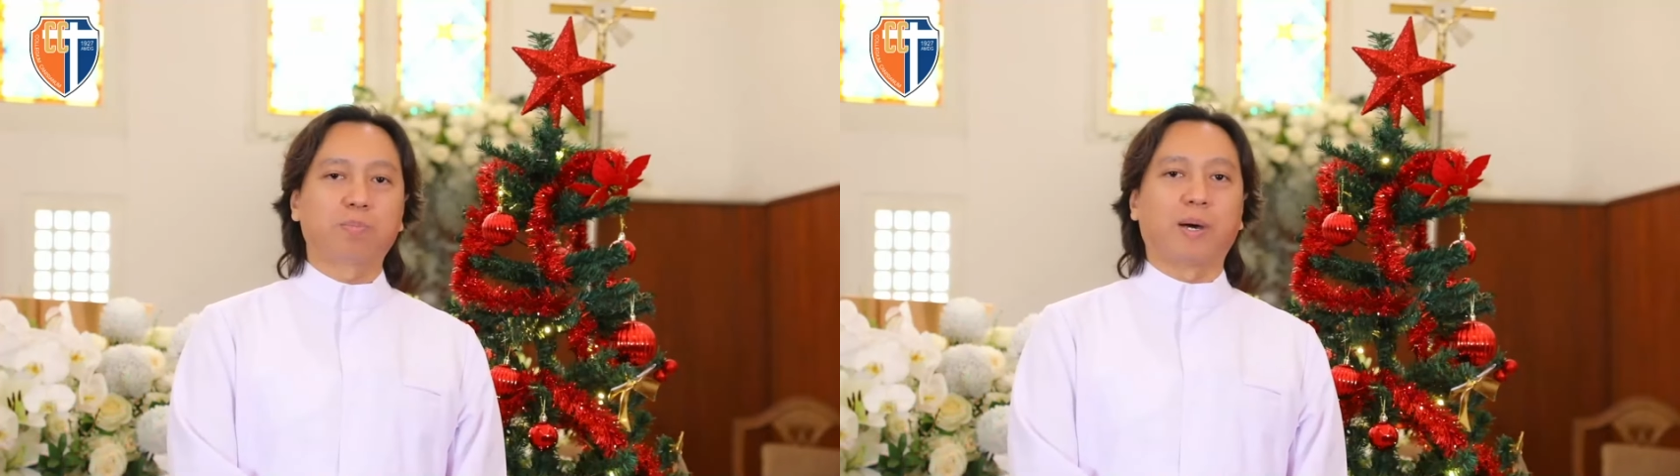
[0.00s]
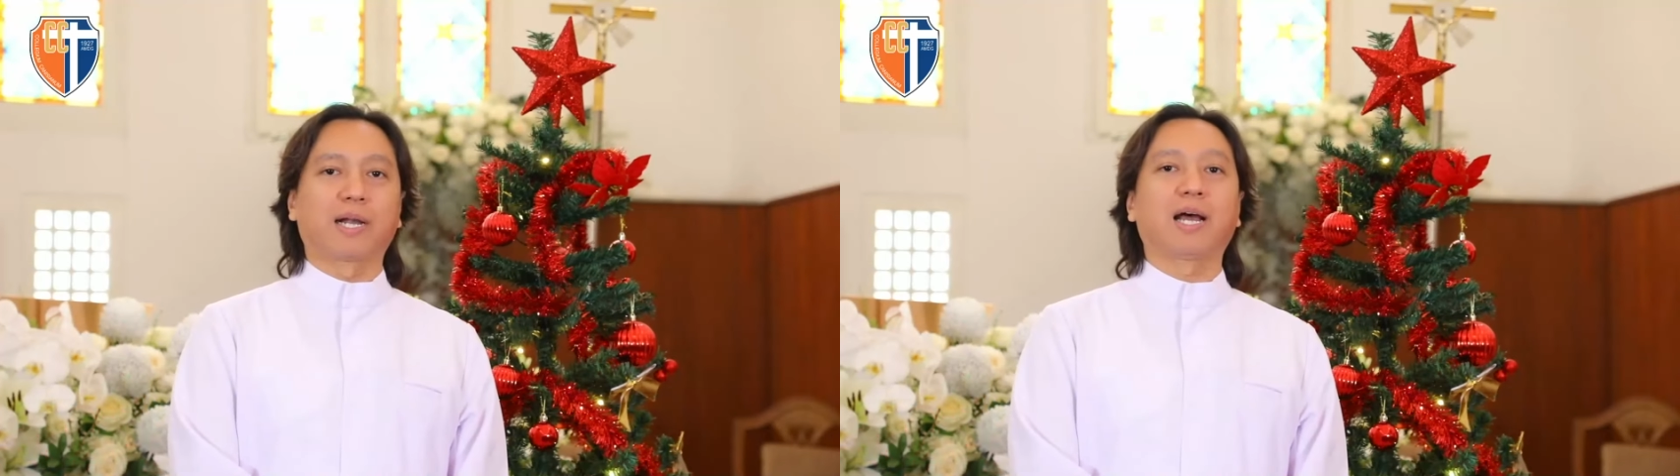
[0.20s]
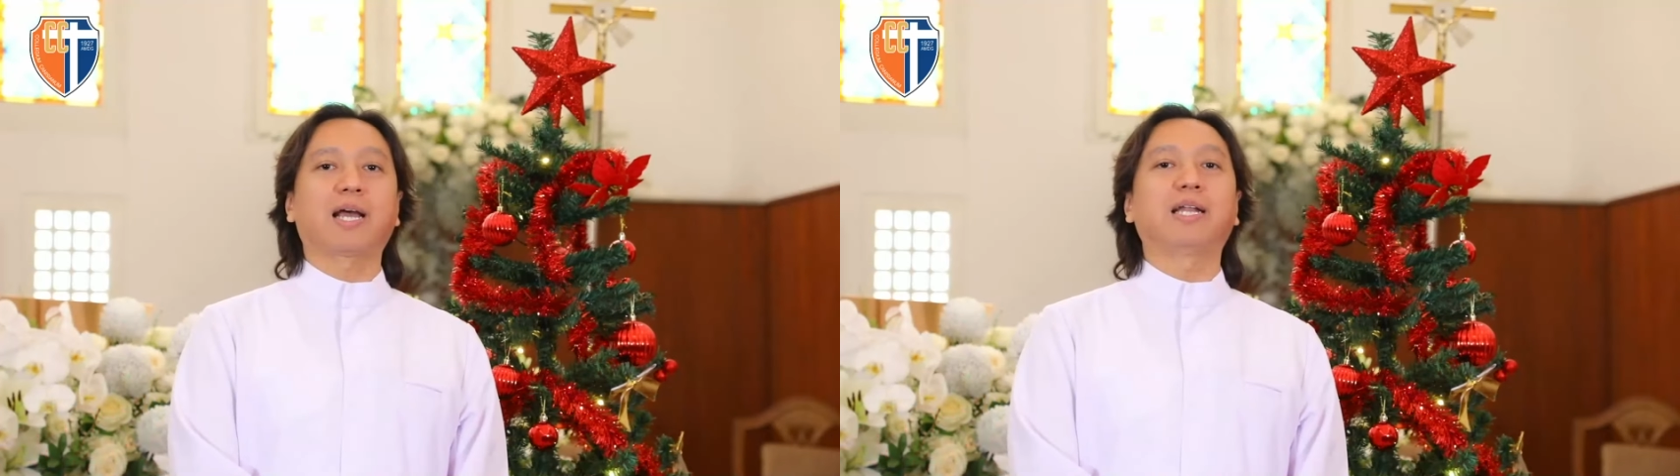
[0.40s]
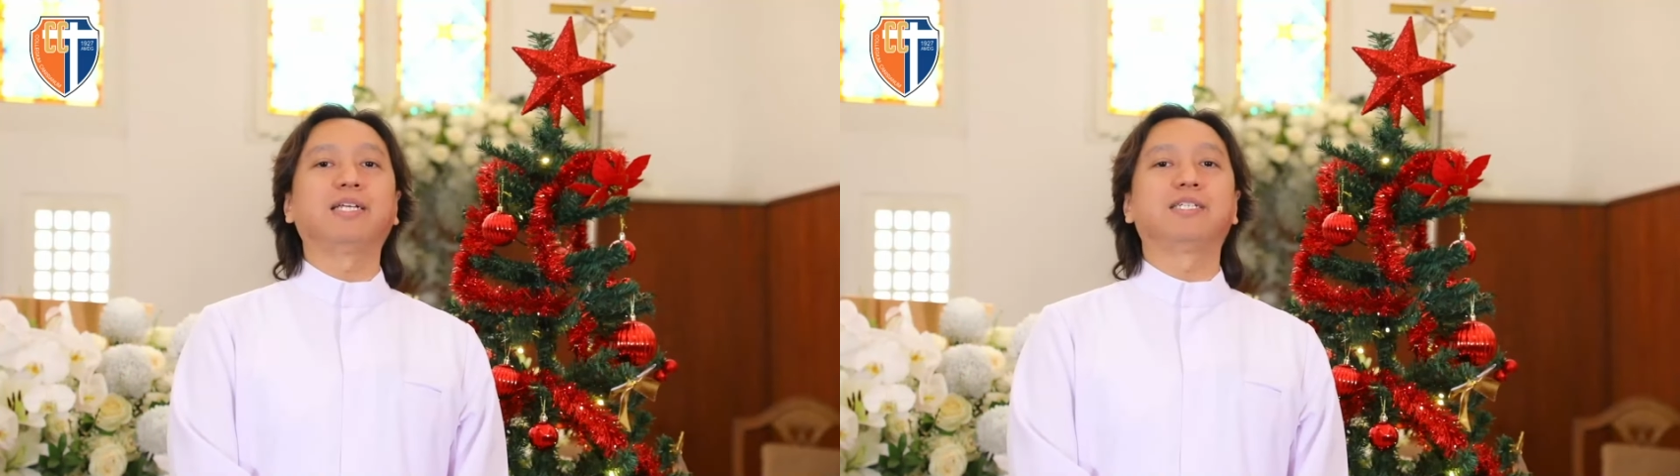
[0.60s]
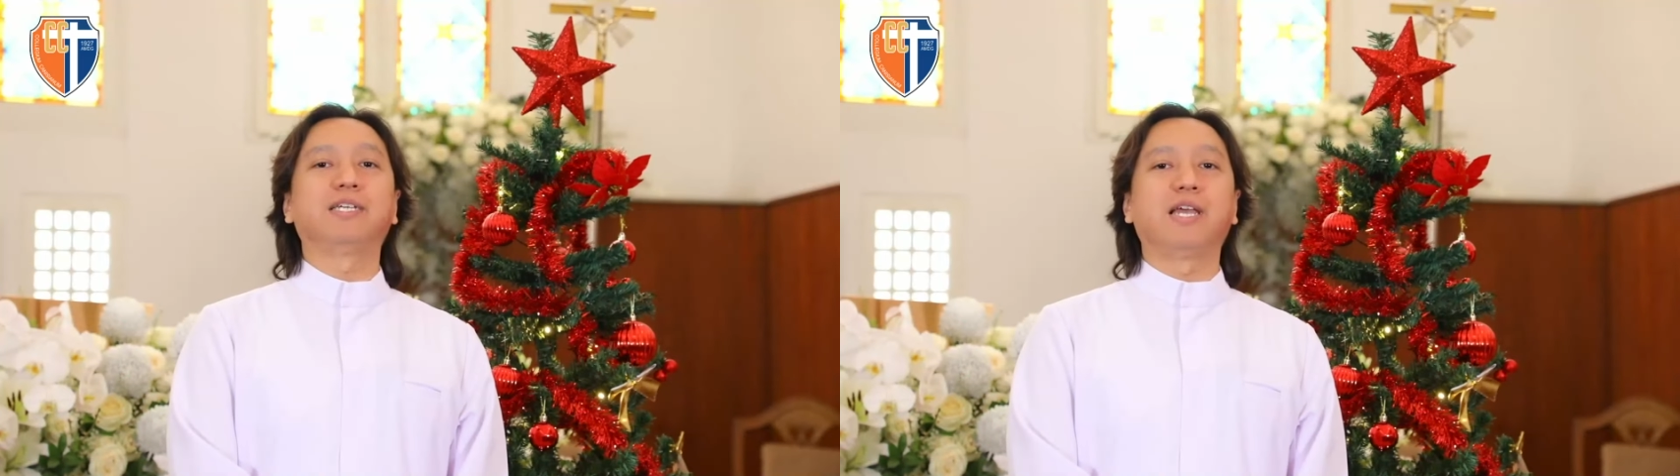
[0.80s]
para
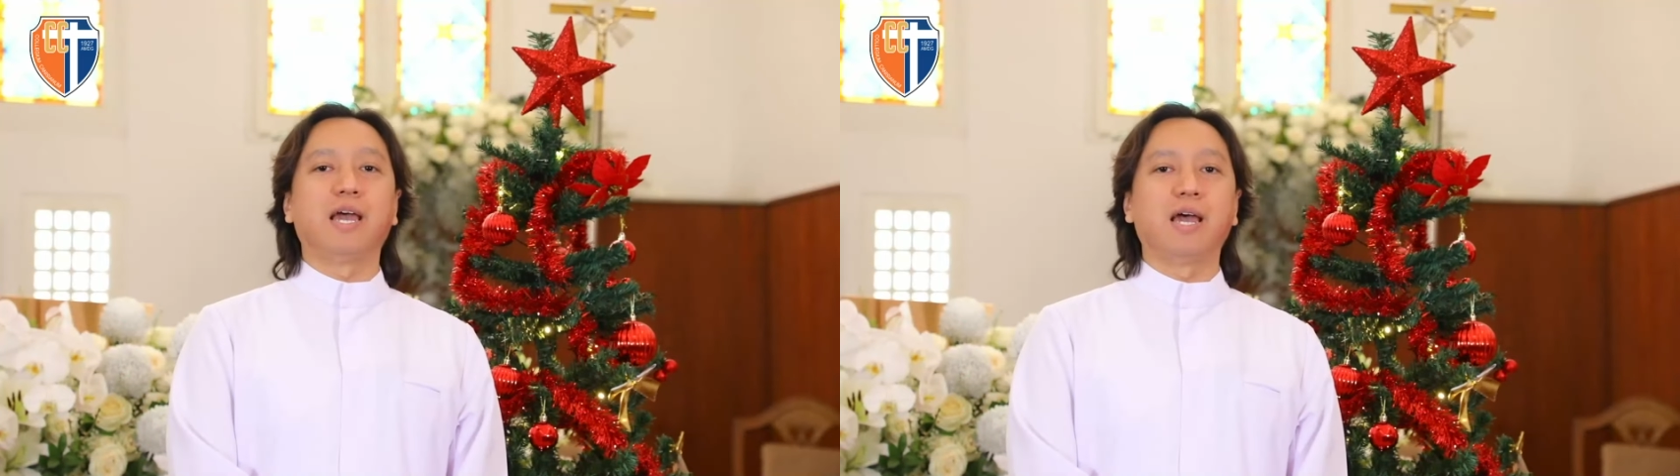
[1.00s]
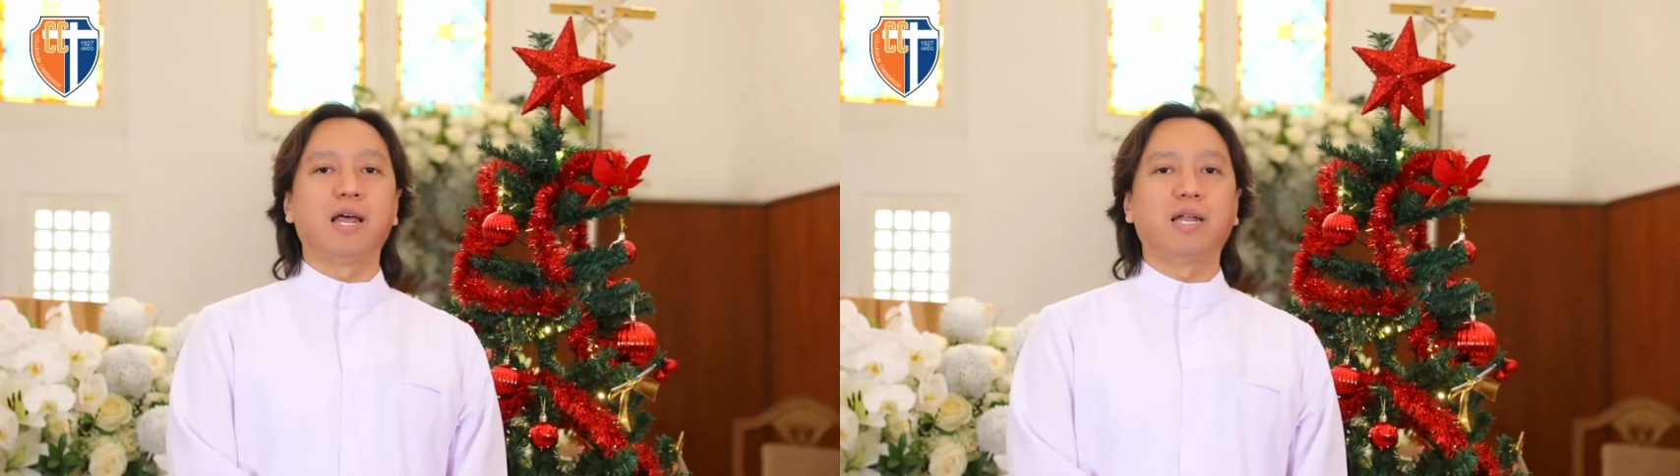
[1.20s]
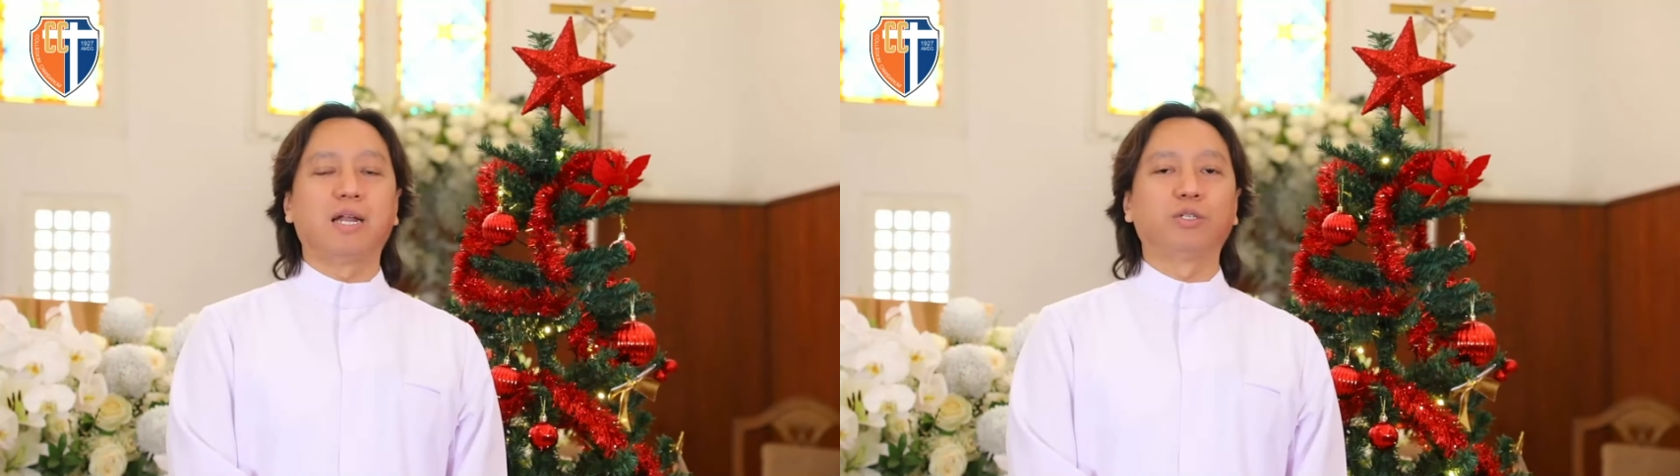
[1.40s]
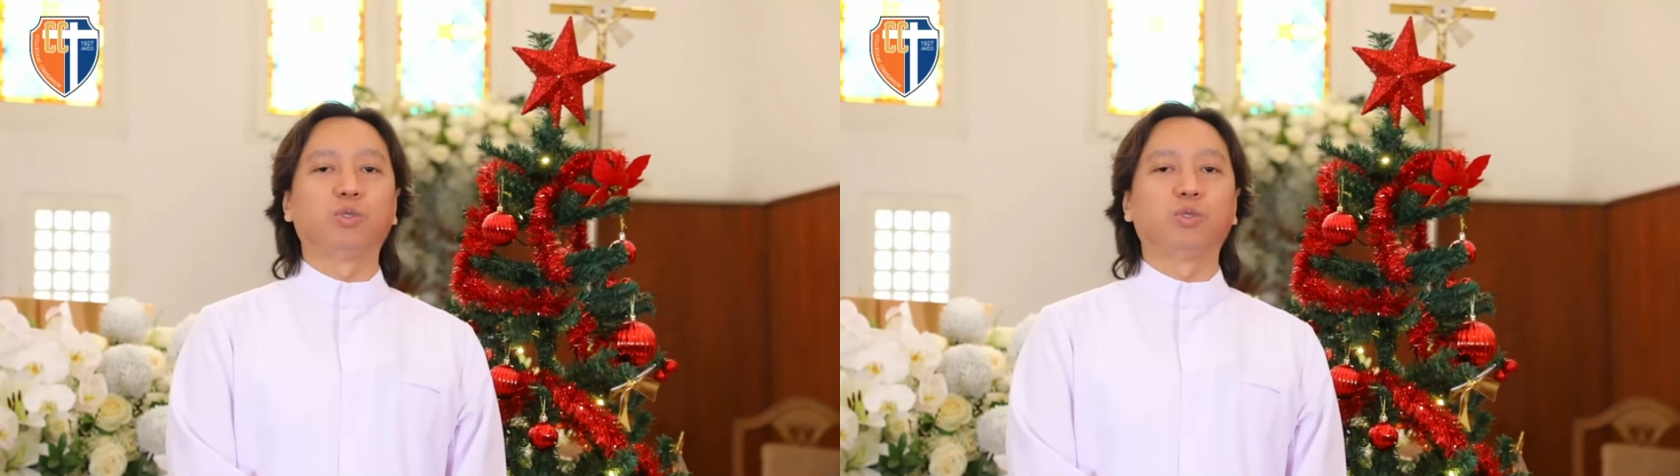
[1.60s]
kanisian,